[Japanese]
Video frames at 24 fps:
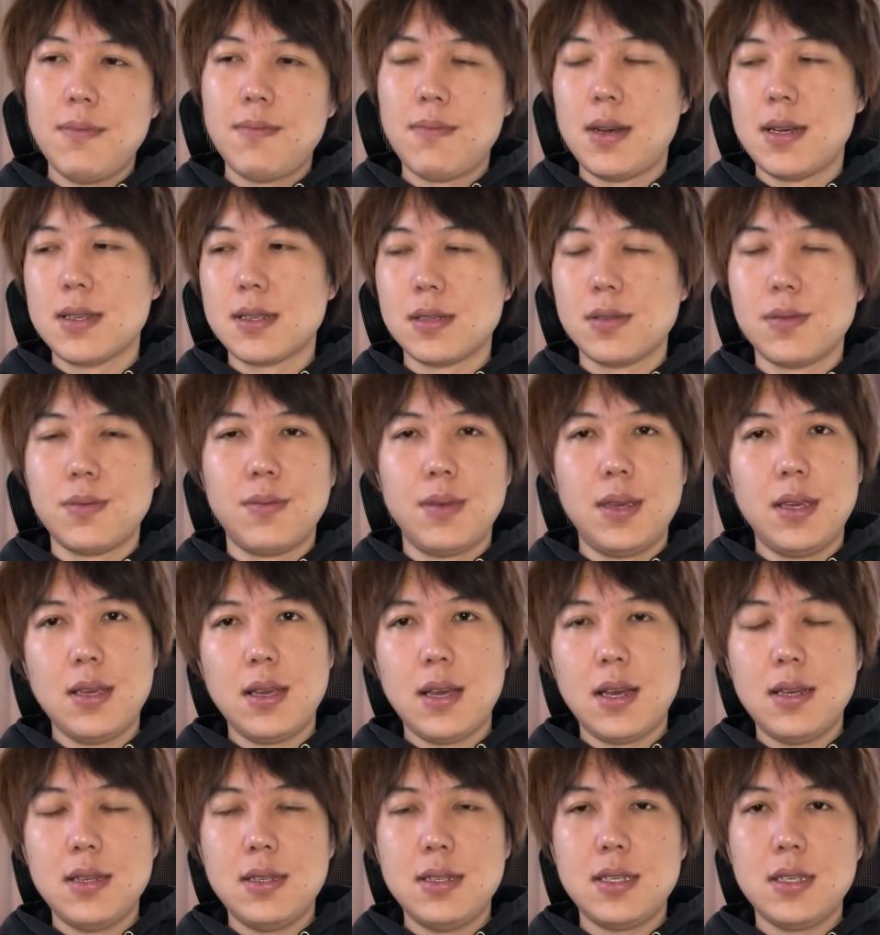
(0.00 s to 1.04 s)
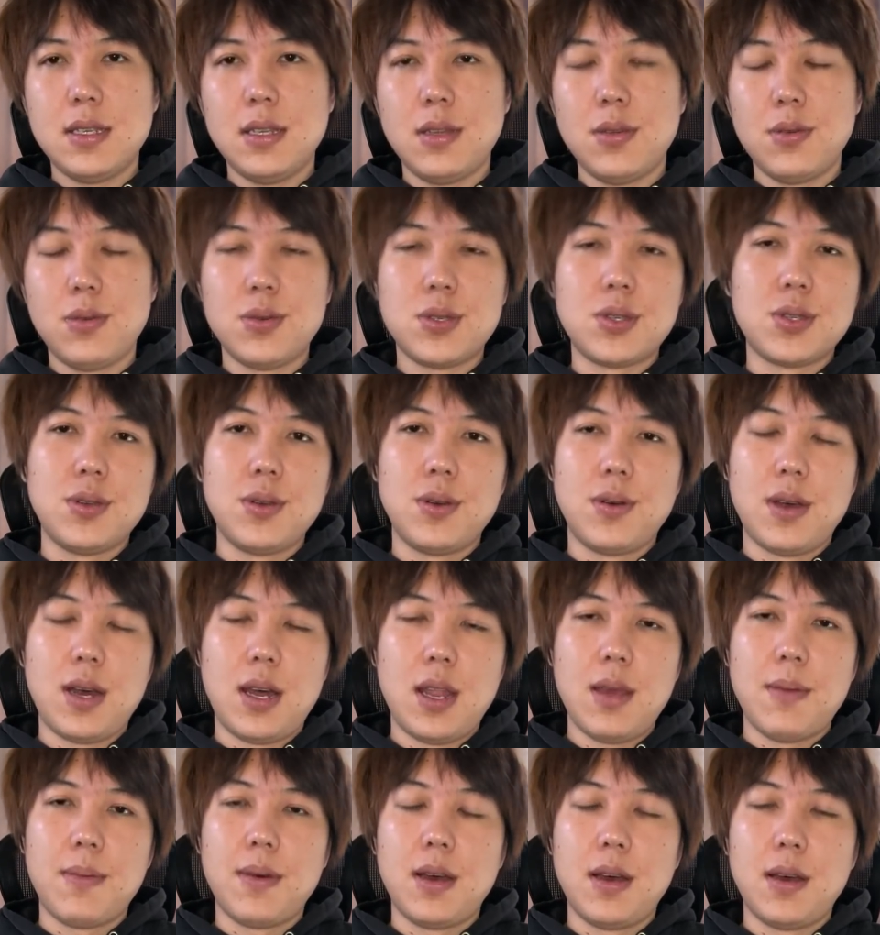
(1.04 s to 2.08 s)
まあ、その民間人同士であ
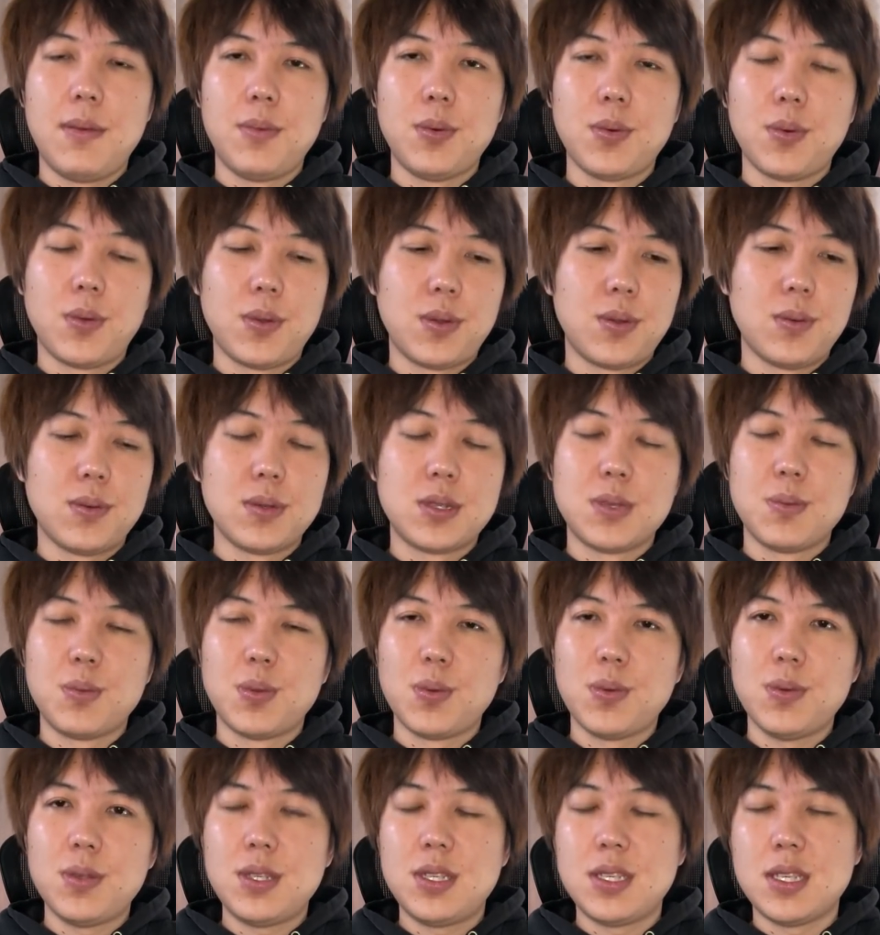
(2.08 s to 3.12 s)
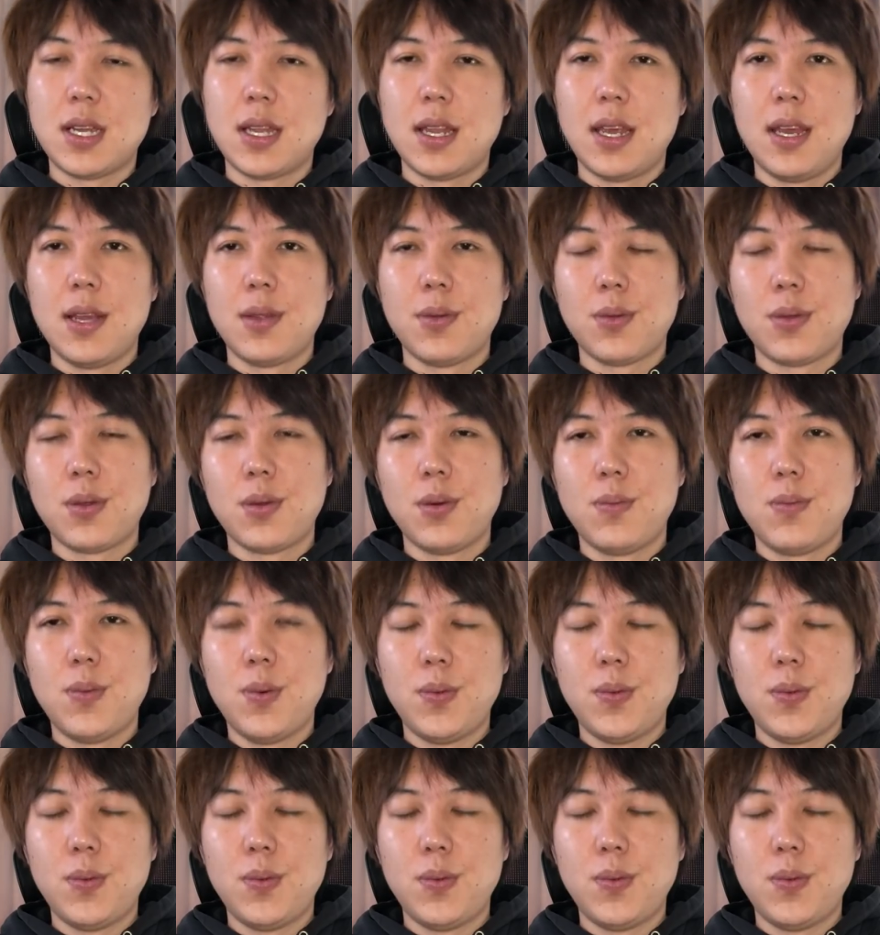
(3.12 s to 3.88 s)
ればもうこれどっちもどっちじゃねえのって思